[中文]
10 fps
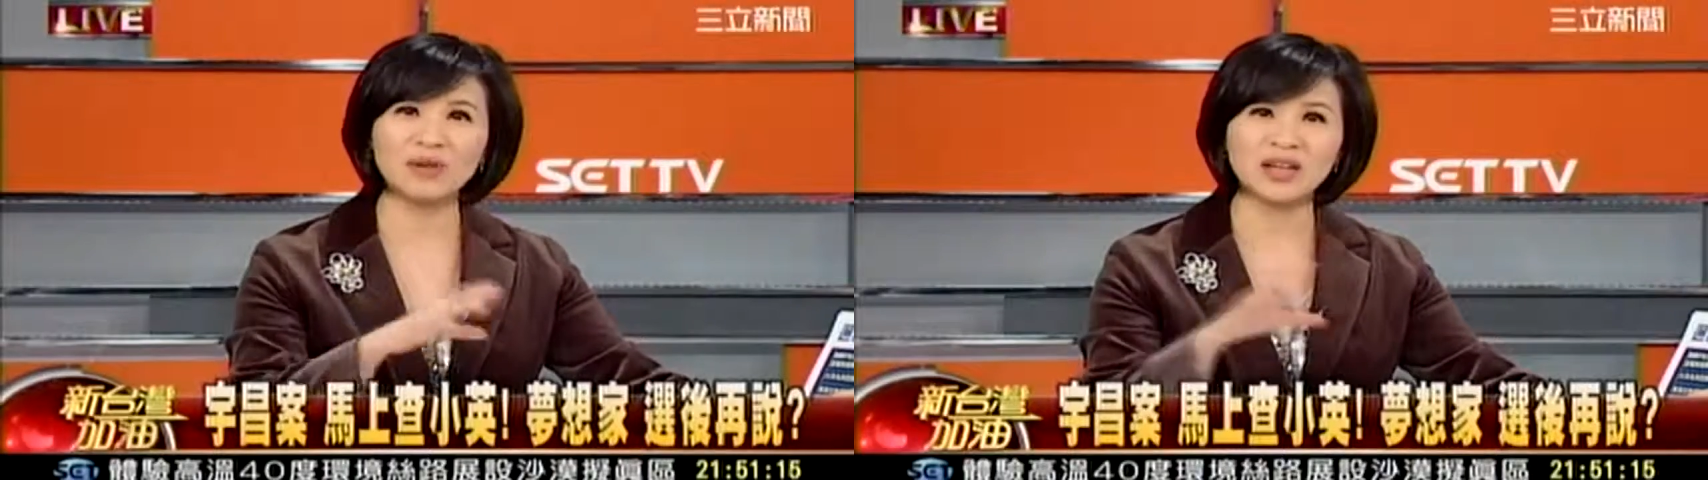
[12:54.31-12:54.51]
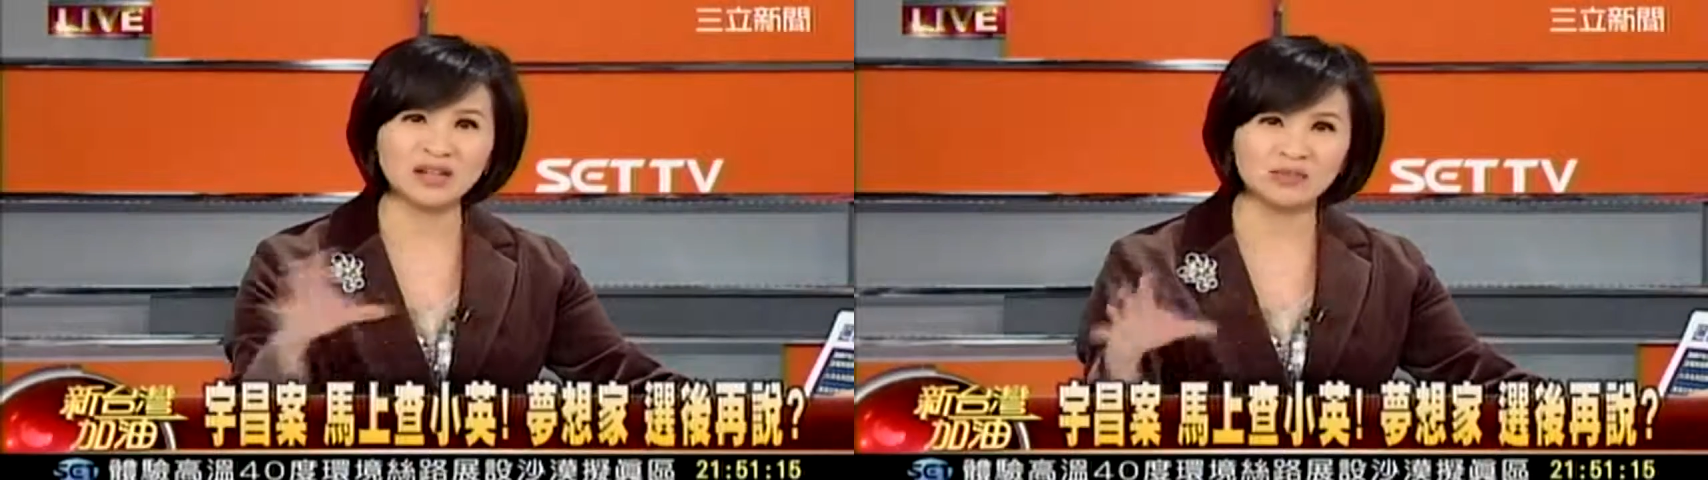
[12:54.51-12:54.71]

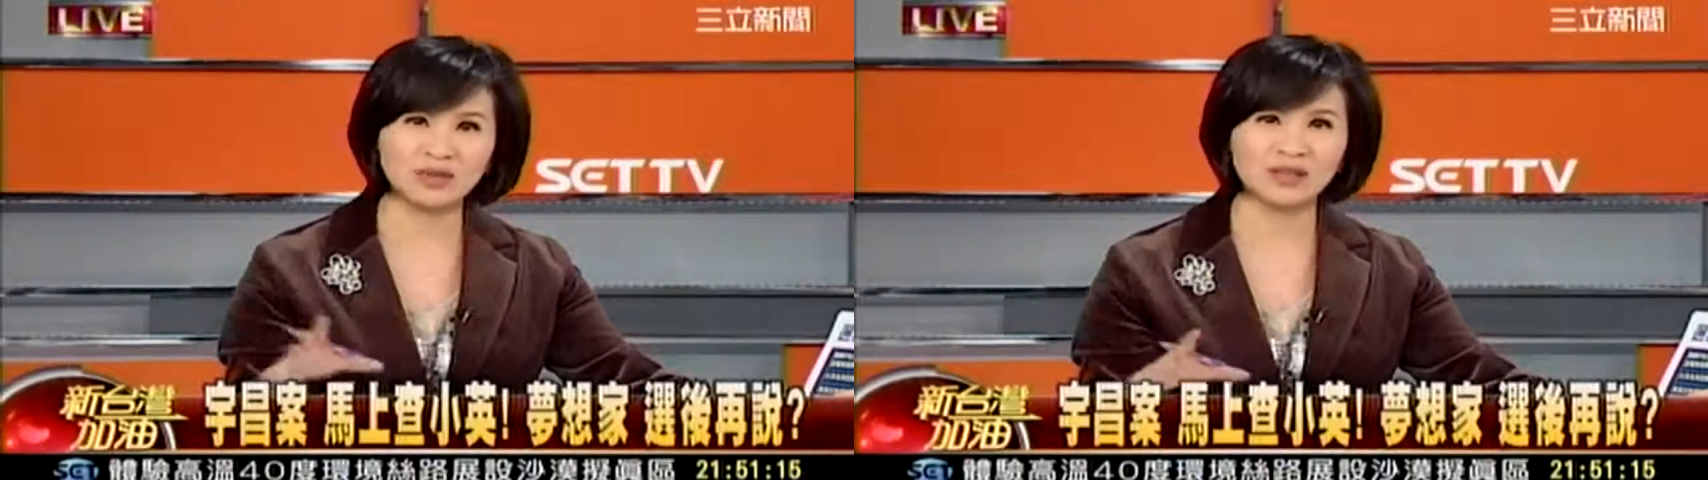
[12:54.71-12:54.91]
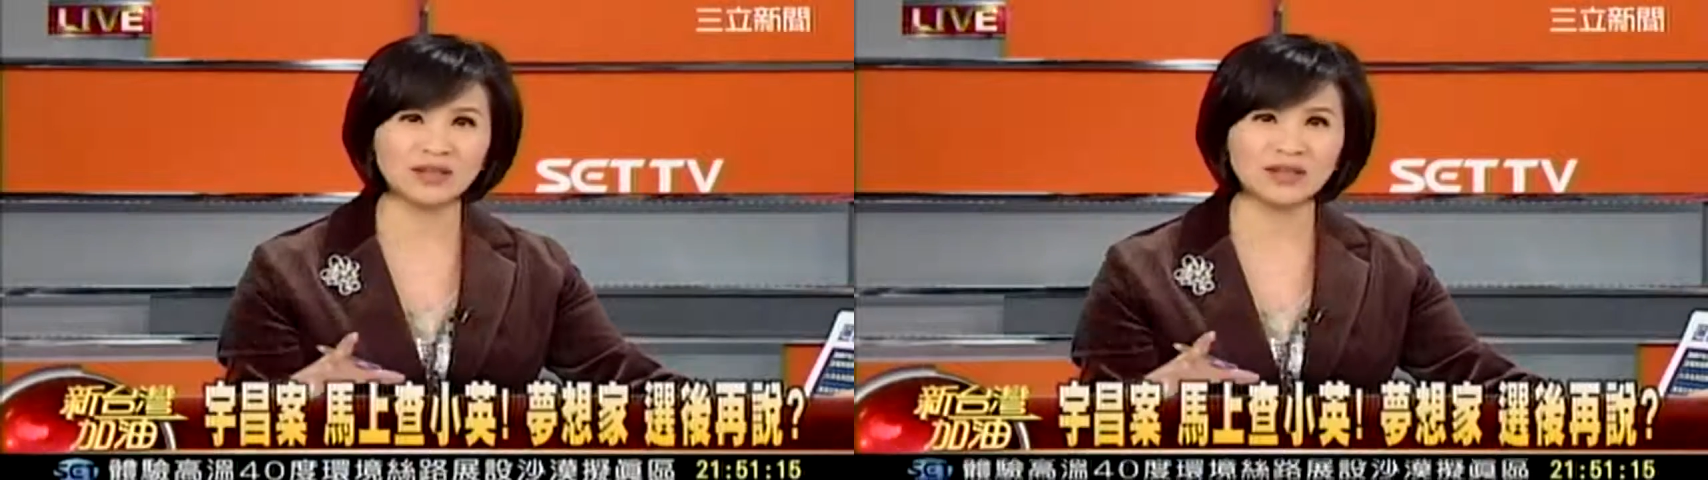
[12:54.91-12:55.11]
别人
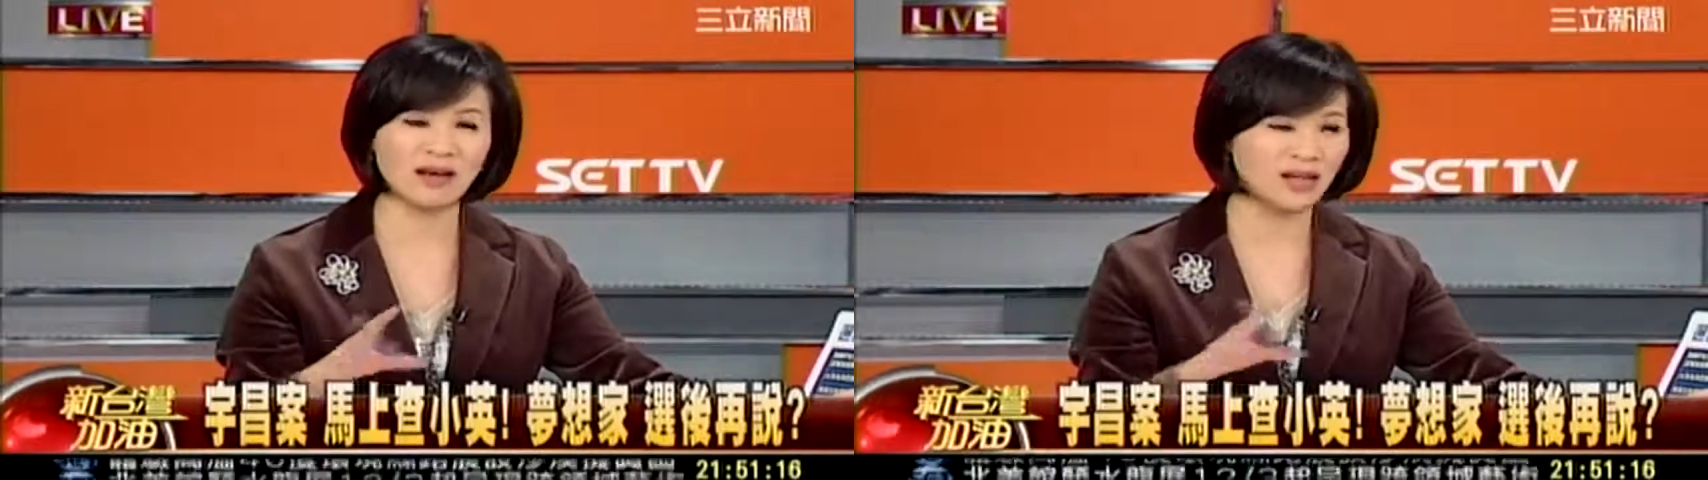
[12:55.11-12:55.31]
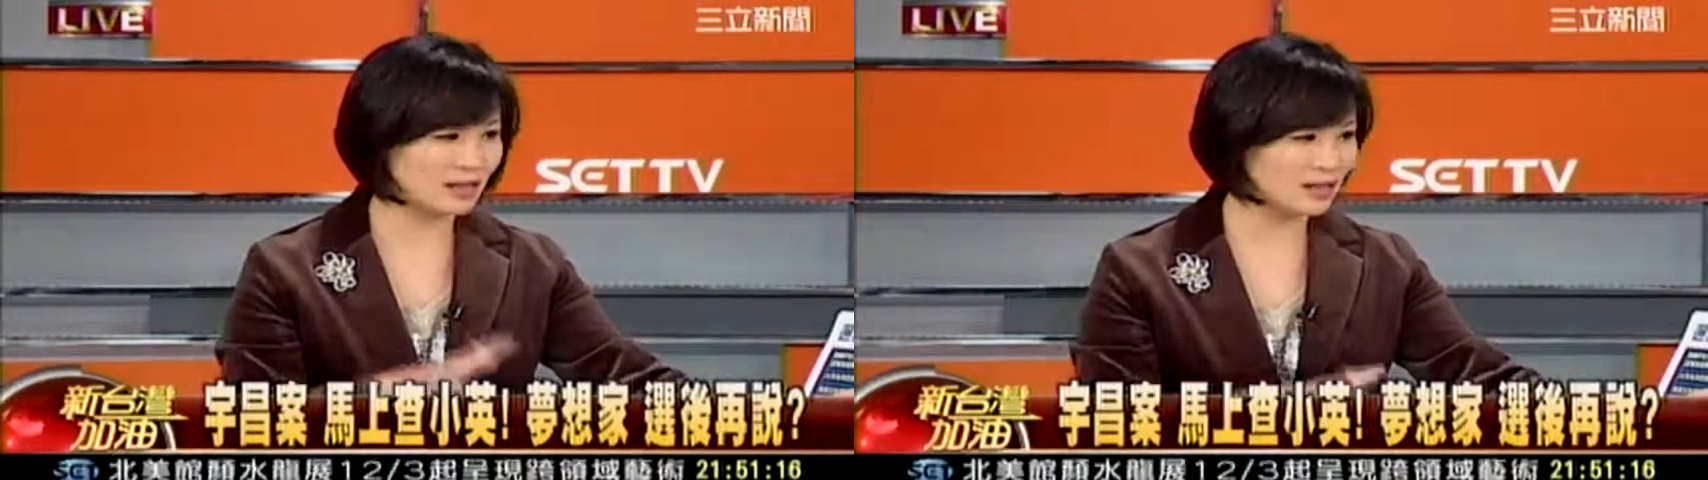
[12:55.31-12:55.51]
不能知
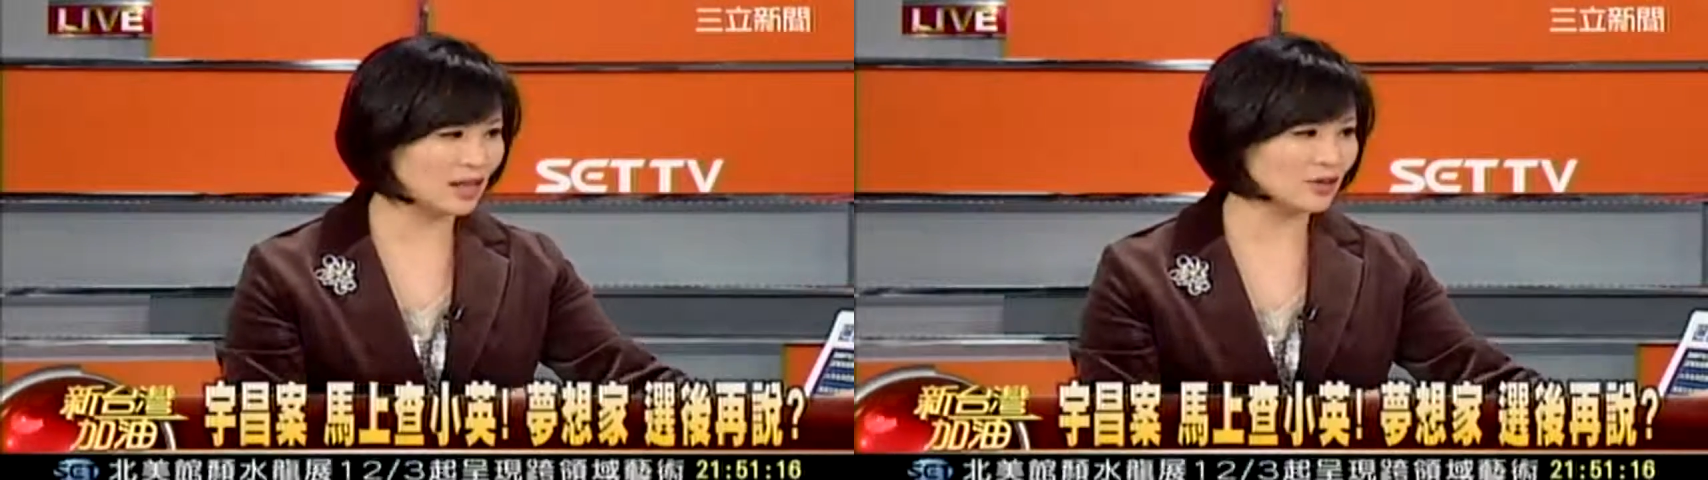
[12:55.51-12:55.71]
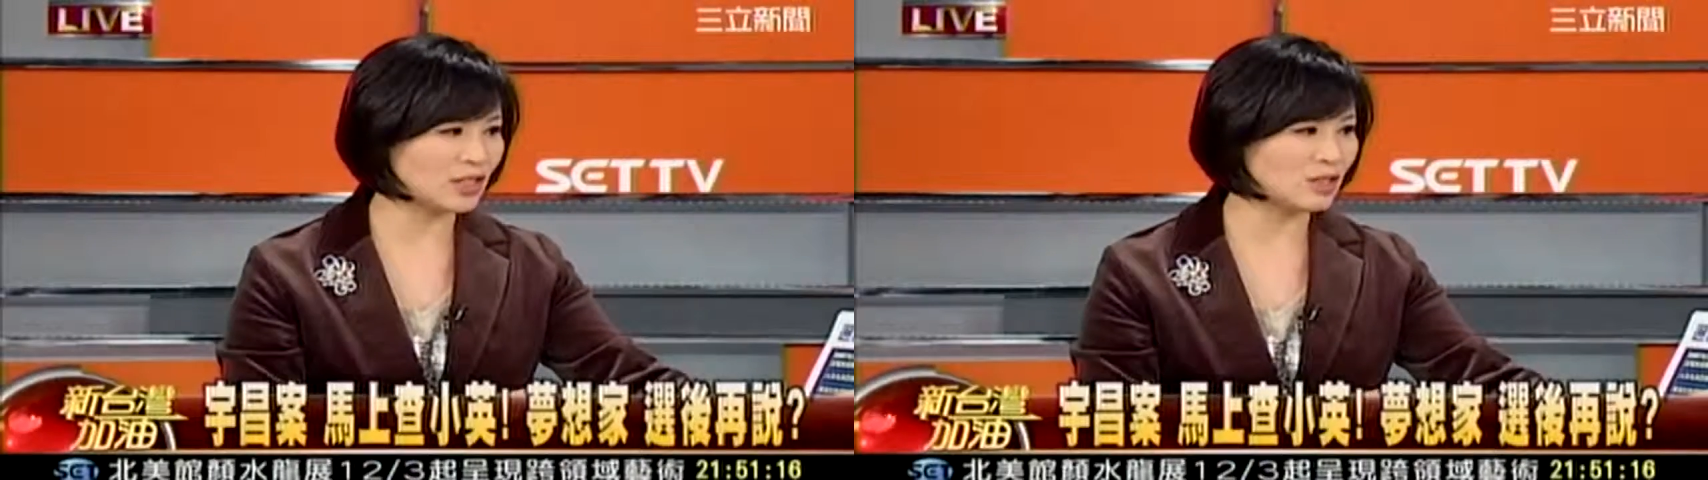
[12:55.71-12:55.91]
道，这
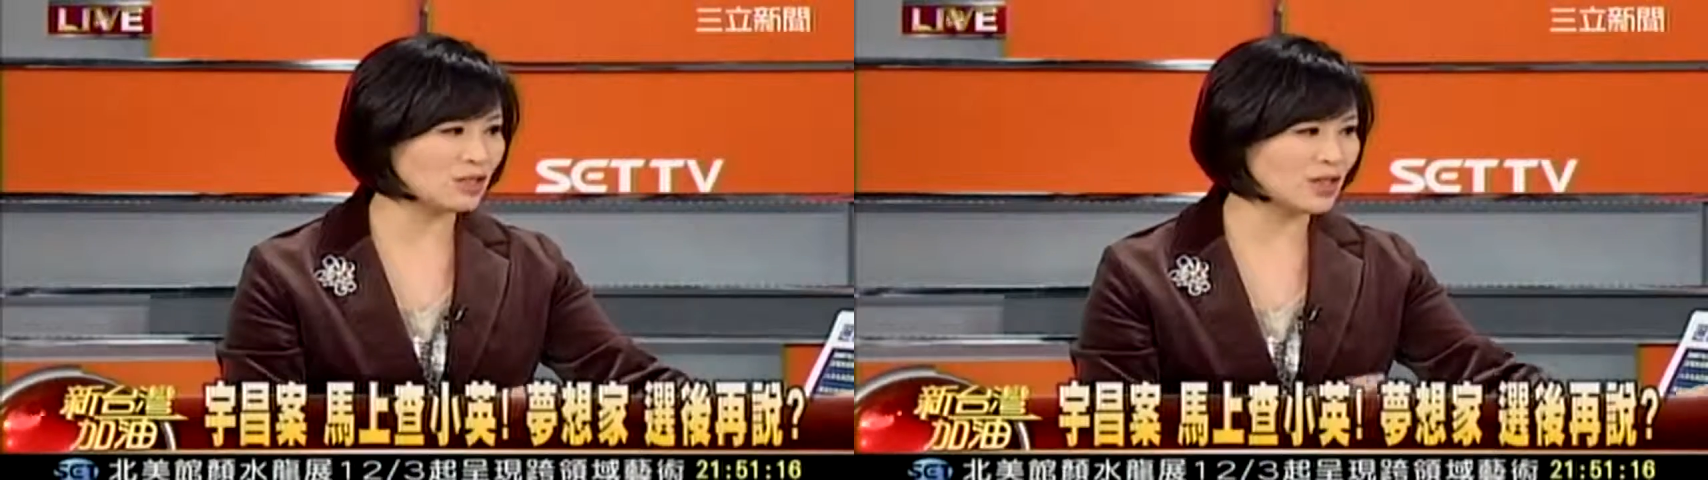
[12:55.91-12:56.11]
叫机密。